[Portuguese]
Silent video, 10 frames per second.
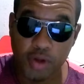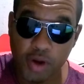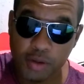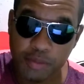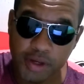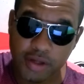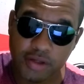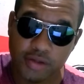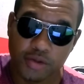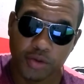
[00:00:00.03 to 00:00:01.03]

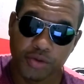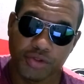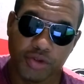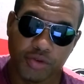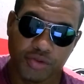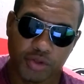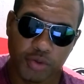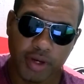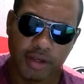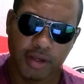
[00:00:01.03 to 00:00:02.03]
Pobres, hoje eu
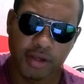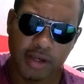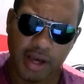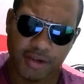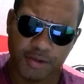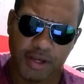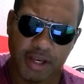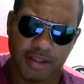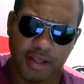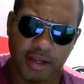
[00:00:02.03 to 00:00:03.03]
estou aqui, acho
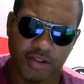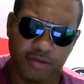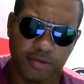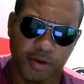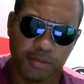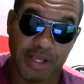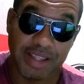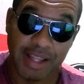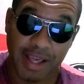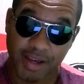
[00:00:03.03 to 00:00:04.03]
que até de forma
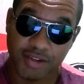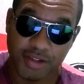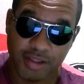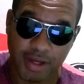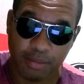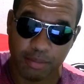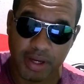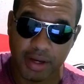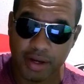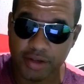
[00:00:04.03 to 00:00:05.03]
inédita,
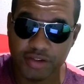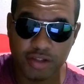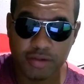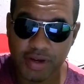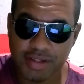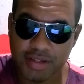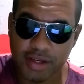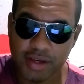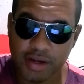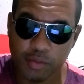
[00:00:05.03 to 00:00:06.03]
para
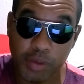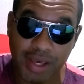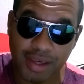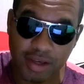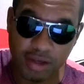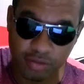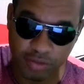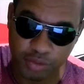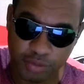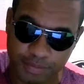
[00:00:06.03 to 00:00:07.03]
desfazer um
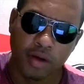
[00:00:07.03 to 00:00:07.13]
equívoco.